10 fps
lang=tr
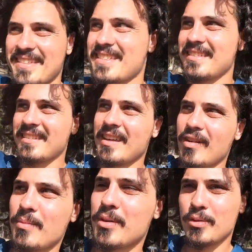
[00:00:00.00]
Şimdi
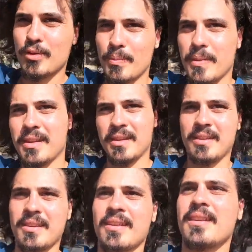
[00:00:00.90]
devam ediyorum ben
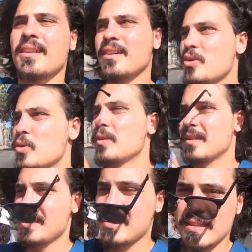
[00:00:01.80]

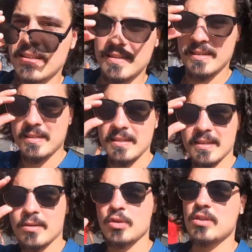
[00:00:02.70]
şöyle hızlı hızlı
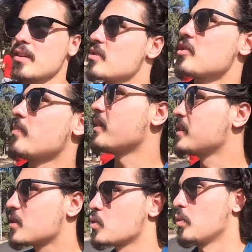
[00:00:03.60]
size göstereceğim.
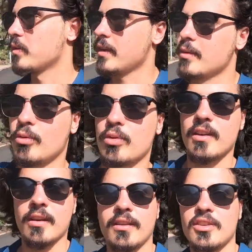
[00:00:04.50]
Artık sonlara doğru
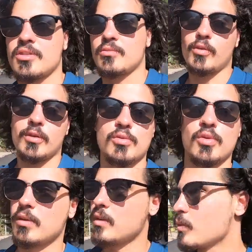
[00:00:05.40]
yaklaştım. Umarım
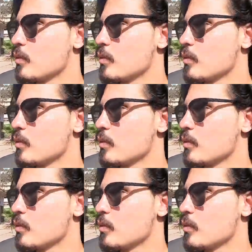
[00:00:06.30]
sonlara